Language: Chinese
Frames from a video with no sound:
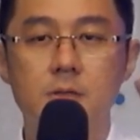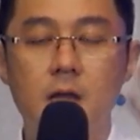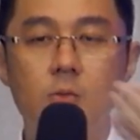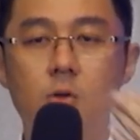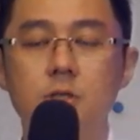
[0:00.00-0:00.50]

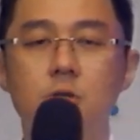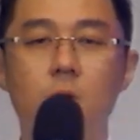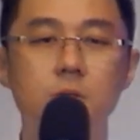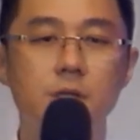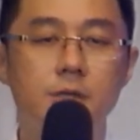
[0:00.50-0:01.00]
当我是
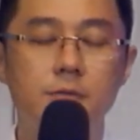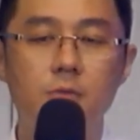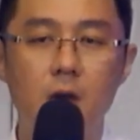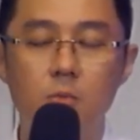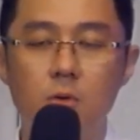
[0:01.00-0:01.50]
仇敌，
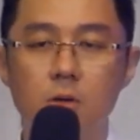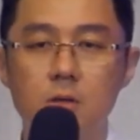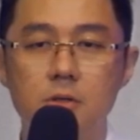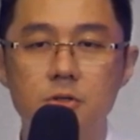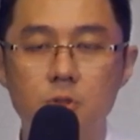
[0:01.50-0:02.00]
让我
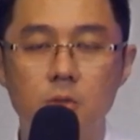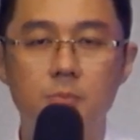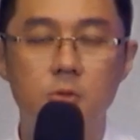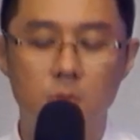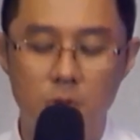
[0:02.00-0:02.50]
受那
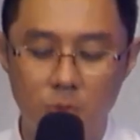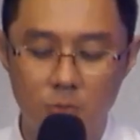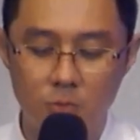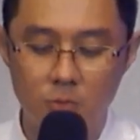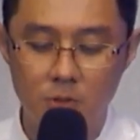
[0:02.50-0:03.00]
么多的痛
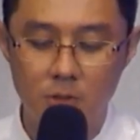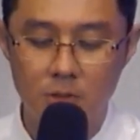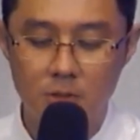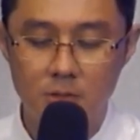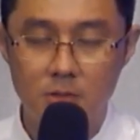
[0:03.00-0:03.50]
苦。
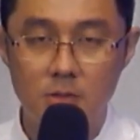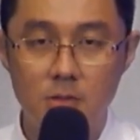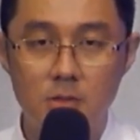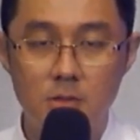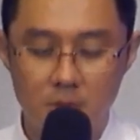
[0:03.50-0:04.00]

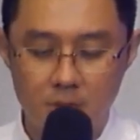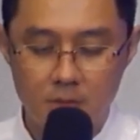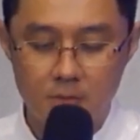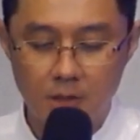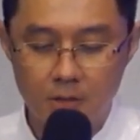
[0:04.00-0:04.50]

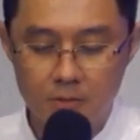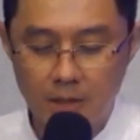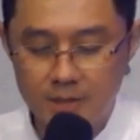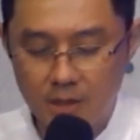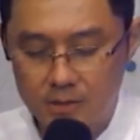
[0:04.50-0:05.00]
然后
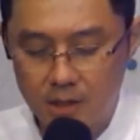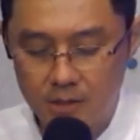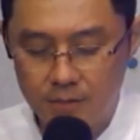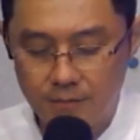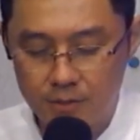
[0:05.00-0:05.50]
他向上
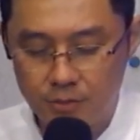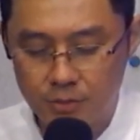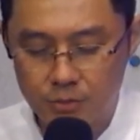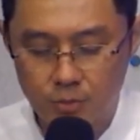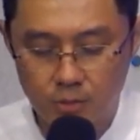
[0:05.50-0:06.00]
帝发怨
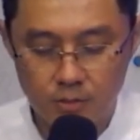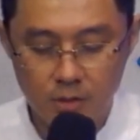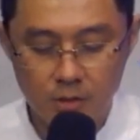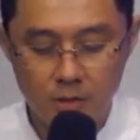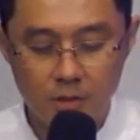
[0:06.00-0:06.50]
言
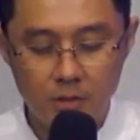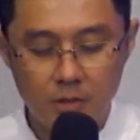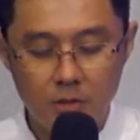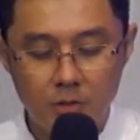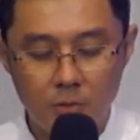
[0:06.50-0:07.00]

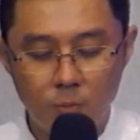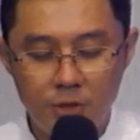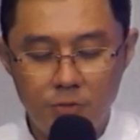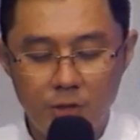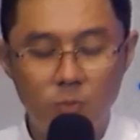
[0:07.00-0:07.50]
说：“
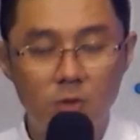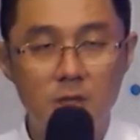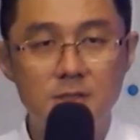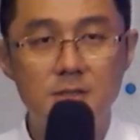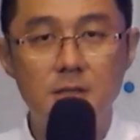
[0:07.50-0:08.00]
唯愿我
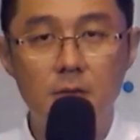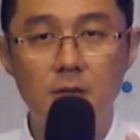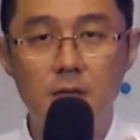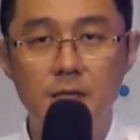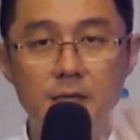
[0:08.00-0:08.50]
能知道
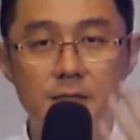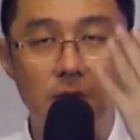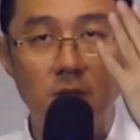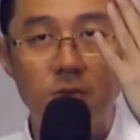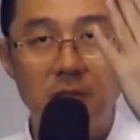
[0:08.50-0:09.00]
哪里可以
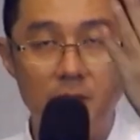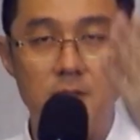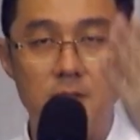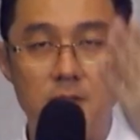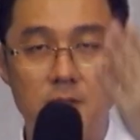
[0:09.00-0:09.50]
找到你，
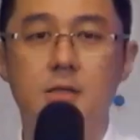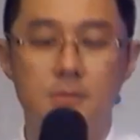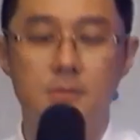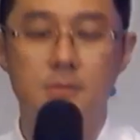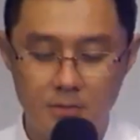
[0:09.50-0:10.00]
上帝，
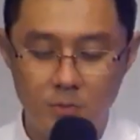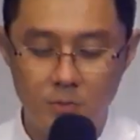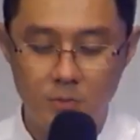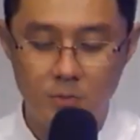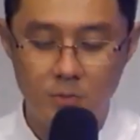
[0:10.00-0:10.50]
我
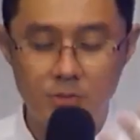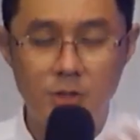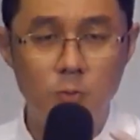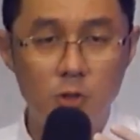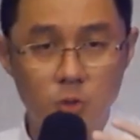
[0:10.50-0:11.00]
要找到
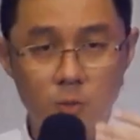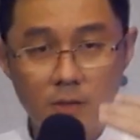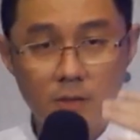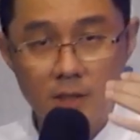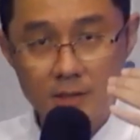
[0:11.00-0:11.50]
你，我要走
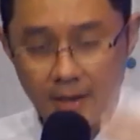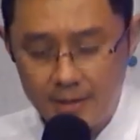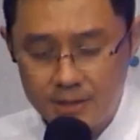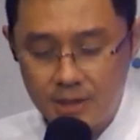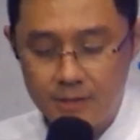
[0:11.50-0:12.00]
到你的
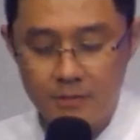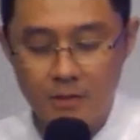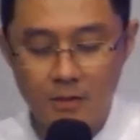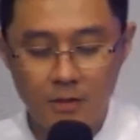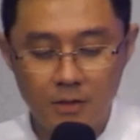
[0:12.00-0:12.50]
台前，
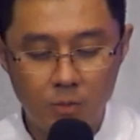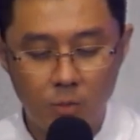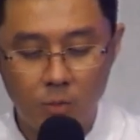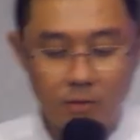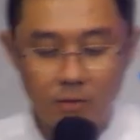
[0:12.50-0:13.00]
我要